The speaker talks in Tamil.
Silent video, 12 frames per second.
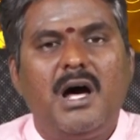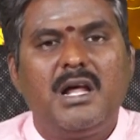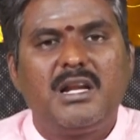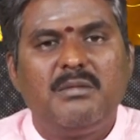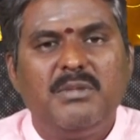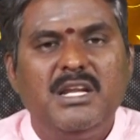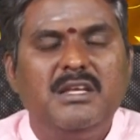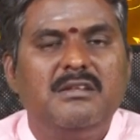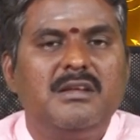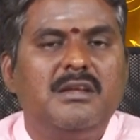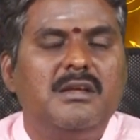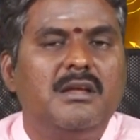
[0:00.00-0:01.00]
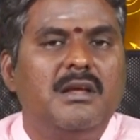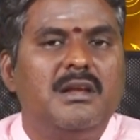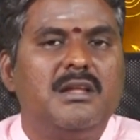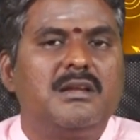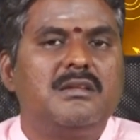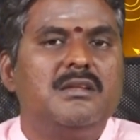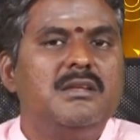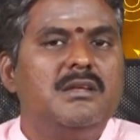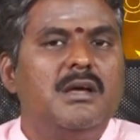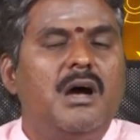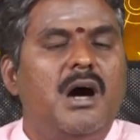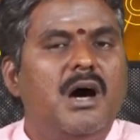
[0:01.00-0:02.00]
ஆறரை மணியிலேருந்து
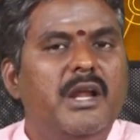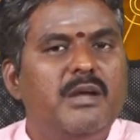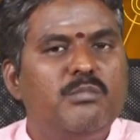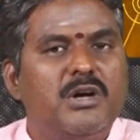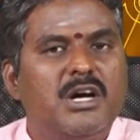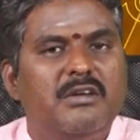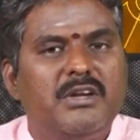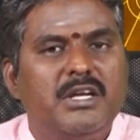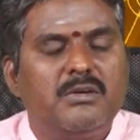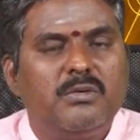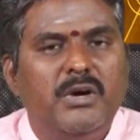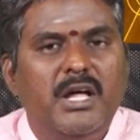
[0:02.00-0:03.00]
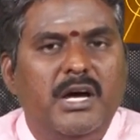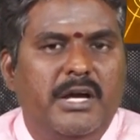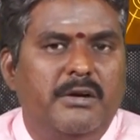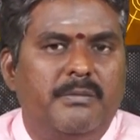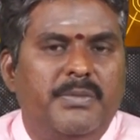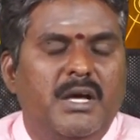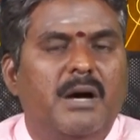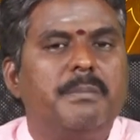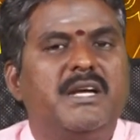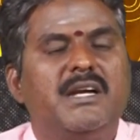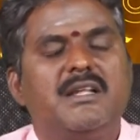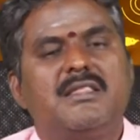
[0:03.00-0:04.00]
ஆறே முக்கால் வரைக்கும் கூட ஆகிடும் அப்போ
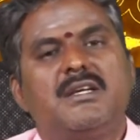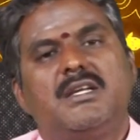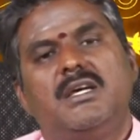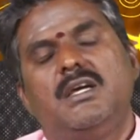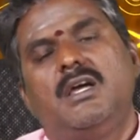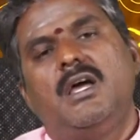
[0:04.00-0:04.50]
கிட்டத்தட்ட